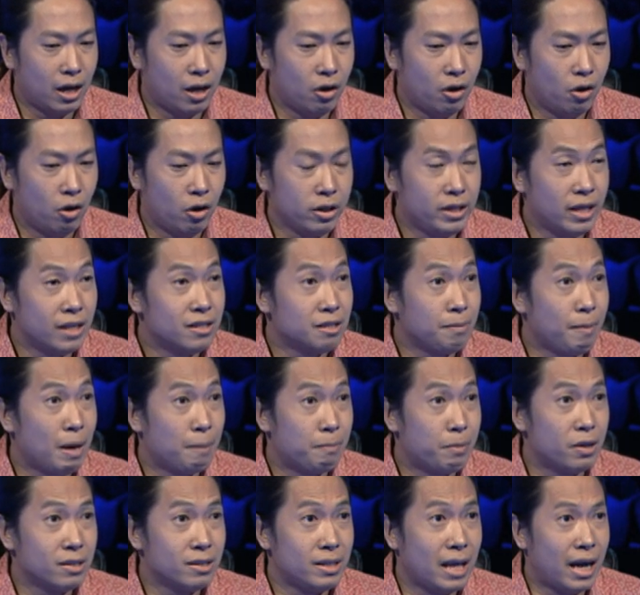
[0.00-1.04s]
audience
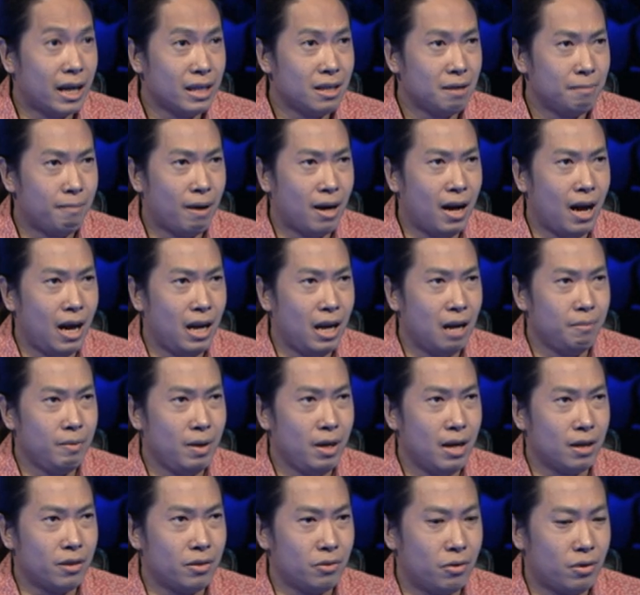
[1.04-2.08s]
members natin, baka alam
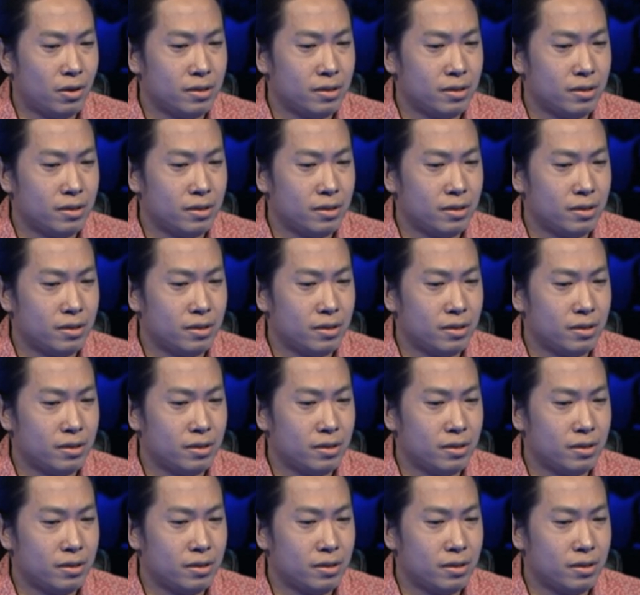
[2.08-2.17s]
nila to.